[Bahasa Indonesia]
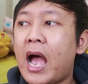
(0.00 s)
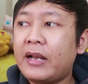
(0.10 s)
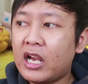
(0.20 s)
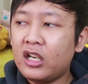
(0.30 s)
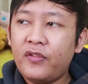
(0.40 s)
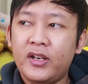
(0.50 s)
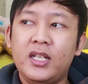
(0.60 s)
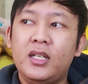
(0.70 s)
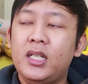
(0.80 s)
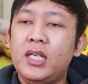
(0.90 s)
ada event
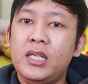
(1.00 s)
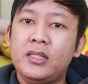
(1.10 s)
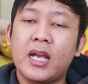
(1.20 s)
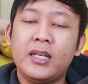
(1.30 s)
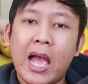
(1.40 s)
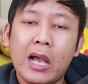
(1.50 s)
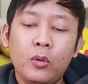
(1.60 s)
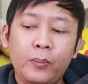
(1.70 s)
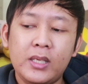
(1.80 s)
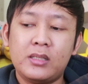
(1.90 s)
ini. Jadi
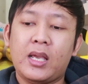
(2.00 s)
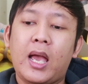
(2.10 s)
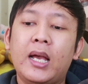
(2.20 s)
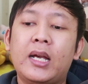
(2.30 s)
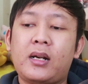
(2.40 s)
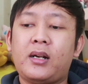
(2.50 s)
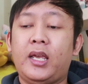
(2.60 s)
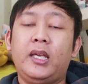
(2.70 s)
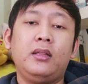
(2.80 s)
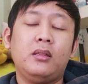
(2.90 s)
aku bisa
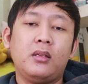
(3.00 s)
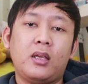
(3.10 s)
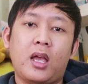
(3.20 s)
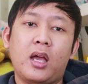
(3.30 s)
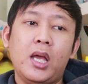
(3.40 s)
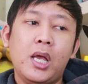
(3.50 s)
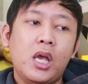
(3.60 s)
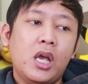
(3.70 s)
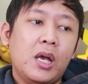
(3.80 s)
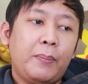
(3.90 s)
ngerate ya
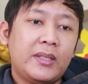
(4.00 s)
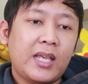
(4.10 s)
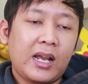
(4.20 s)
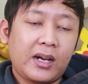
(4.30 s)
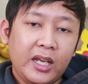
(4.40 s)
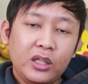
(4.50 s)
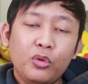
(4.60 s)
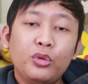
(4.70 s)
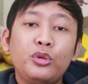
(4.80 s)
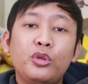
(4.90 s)
bisa rate
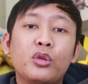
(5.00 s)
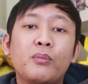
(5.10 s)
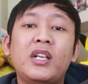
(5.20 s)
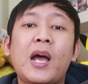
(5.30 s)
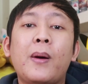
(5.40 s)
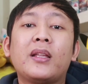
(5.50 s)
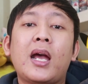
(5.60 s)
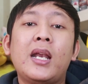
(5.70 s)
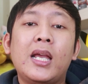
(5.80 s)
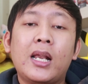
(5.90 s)
untuk
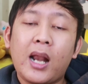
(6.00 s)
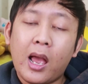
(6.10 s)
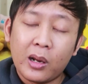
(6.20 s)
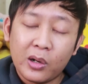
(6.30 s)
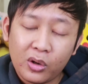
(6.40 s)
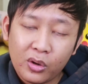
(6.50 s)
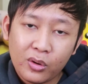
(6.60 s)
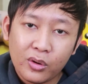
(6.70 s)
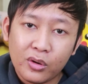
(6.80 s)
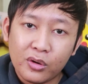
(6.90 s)
mendapatkan
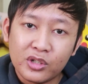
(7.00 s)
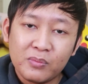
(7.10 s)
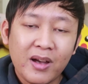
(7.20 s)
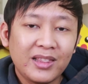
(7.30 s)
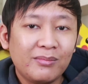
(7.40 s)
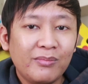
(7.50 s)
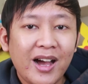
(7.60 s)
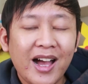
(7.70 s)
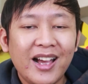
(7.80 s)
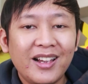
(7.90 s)
Heracross mantep
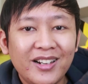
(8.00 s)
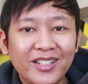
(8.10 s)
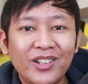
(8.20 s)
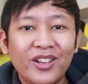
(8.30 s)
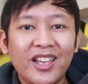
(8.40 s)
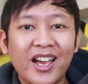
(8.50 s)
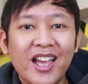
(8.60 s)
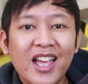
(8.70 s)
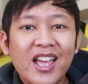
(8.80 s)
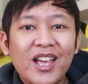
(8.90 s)
banget loh ya